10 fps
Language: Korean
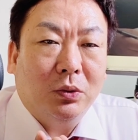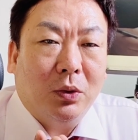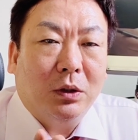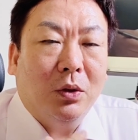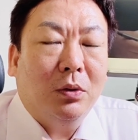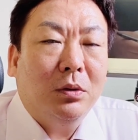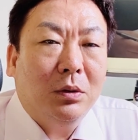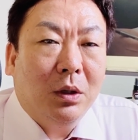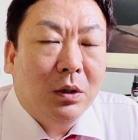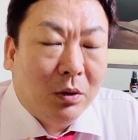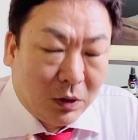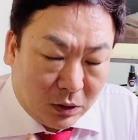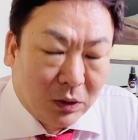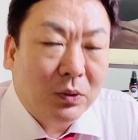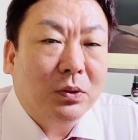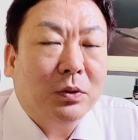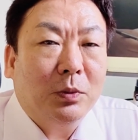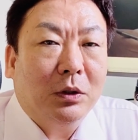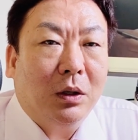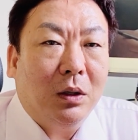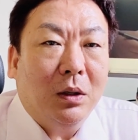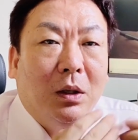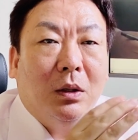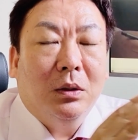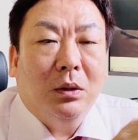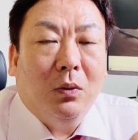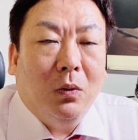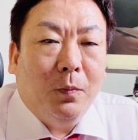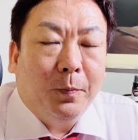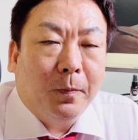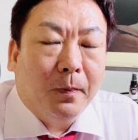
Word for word: 좋아. 저는 현대차가 더 좋습니다. 그리고